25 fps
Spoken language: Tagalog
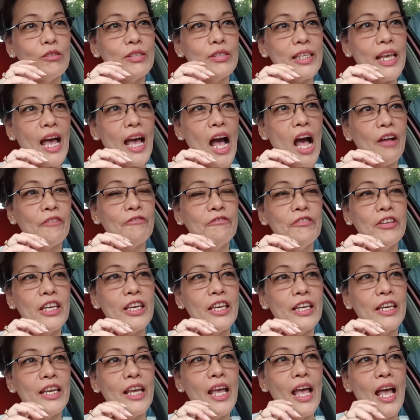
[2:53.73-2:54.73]
ko si
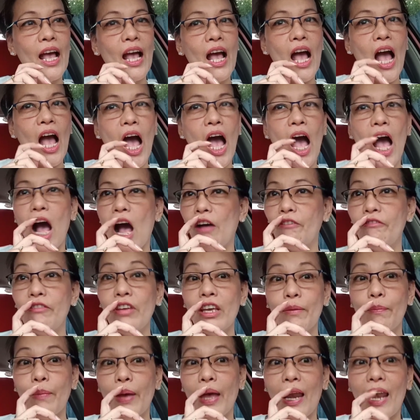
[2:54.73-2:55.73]
Javi,
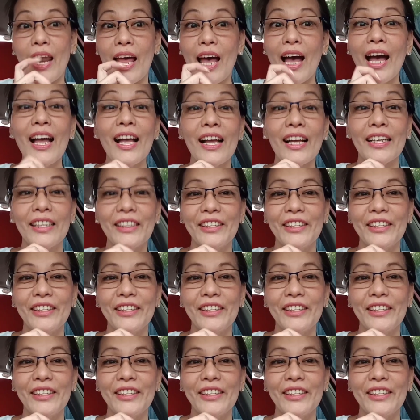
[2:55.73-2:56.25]
Javi Bella.